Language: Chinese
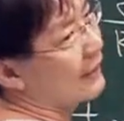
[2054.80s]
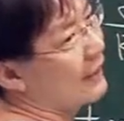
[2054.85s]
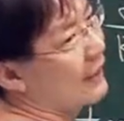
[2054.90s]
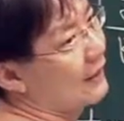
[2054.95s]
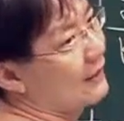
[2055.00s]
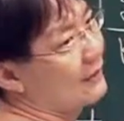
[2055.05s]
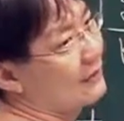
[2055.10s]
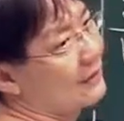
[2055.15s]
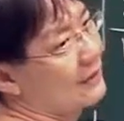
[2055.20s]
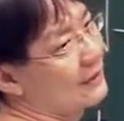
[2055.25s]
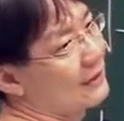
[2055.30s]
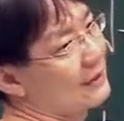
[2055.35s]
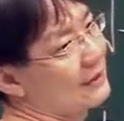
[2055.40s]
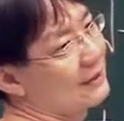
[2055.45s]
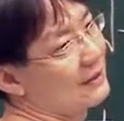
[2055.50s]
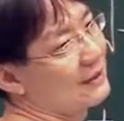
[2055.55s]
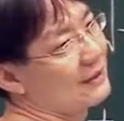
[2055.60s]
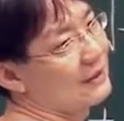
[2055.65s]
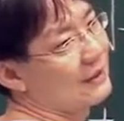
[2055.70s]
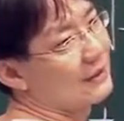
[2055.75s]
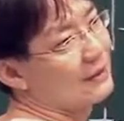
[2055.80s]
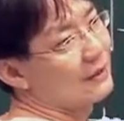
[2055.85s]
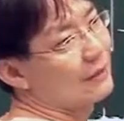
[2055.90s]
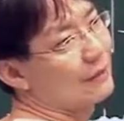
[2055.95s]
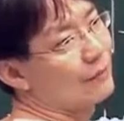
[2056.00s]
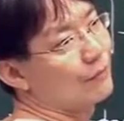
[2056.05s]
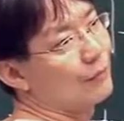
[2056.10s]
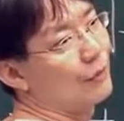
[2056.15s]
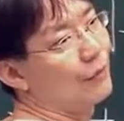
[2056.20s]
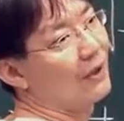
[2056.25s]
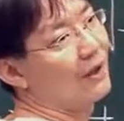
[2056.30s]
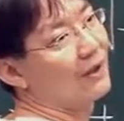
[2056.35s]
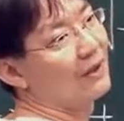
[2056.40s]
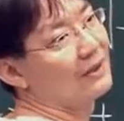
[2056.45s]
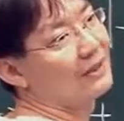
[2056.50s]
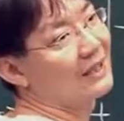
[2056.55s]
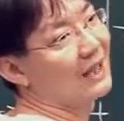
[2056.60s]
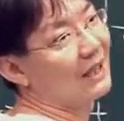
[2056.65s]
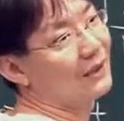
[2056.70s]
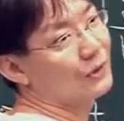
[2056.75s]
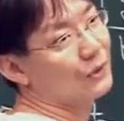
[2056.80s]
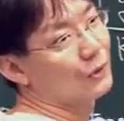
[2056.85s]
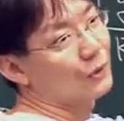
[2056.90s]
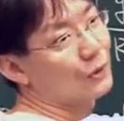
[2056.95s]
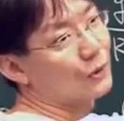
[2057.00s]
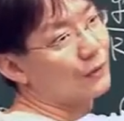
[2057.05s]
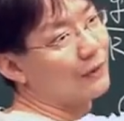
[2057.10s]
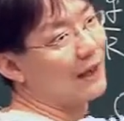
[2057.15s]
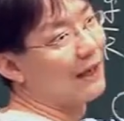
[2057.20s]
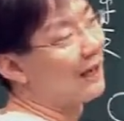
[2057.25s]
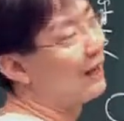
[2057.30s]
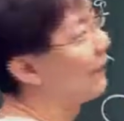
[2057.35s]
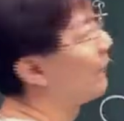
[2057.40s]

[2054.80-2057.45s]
当然就是不会有加速度嘛。